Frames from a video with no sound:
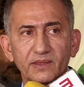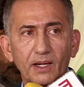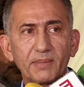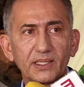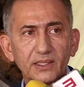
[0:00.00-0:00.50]

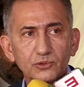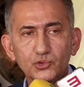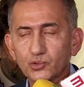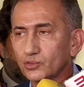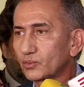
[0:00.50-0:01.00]
trabalhando
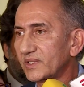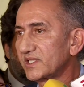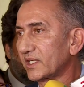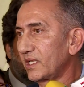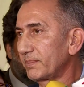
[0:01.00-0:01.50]
junto com
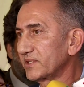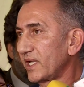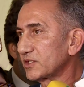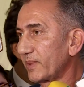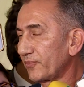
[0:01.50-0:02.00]
as equipes
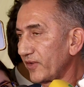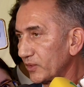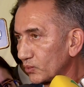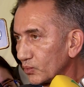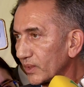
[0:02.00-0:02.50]
das
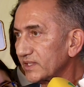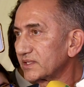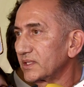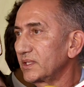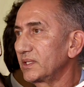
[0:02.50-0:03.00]

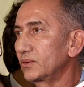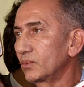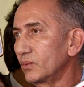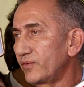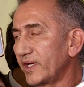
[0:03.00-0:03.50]
prefeituras e
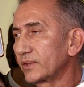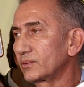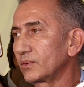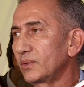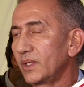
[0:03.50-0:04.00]
do
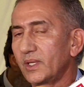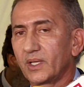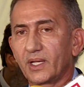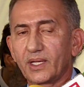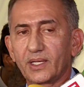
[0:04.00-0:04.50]
governo
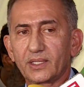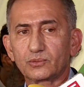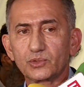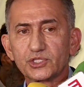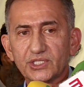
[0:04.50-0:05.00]
é,
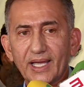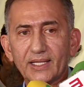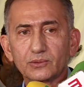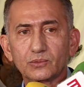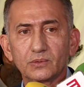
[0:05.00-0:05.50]
do
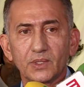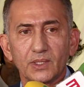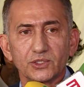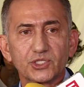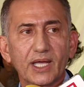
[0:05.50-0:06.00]
Estado,
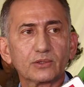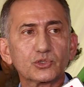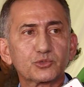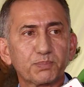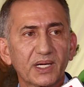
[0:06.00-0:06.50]
já
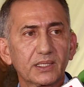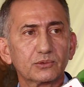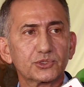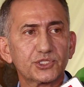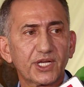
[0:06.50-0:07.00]
nos
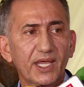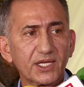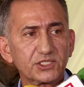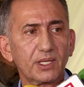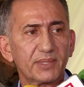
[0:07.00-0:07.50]
planos de
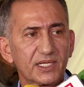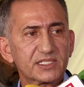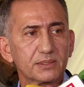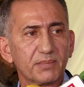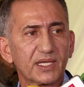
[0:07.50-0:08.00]

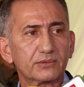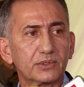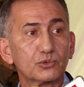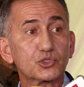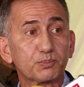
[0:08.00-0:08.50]
restabelecimento
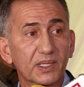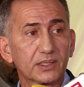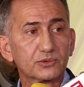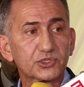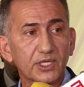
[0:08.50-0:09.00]
e nos
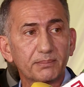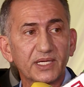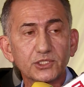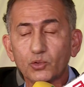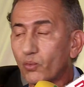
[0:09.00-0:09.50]
planos
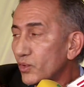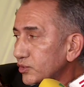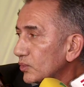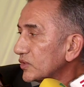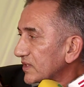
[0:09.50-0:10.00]
também de
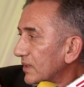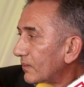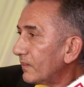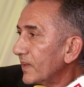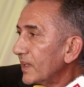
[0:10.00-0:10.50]

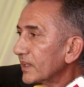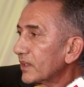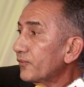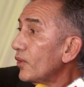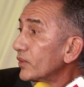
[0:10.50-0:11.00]
construção,
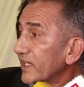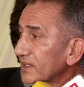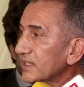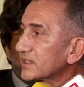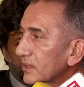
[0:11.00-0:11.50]
que foi uma
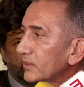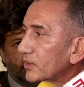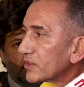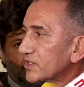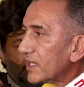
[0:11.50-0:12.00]
orientação que
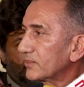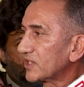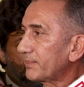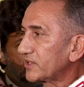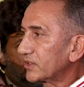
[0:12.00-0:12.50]
nós demos
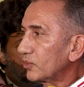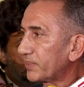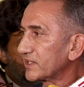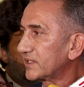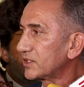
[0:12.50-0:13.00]
a pedido do
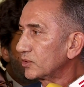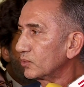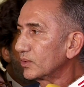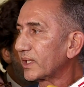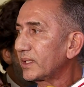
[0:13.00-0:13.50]
presidente
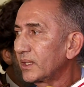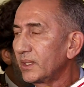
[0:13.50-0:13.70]
Lula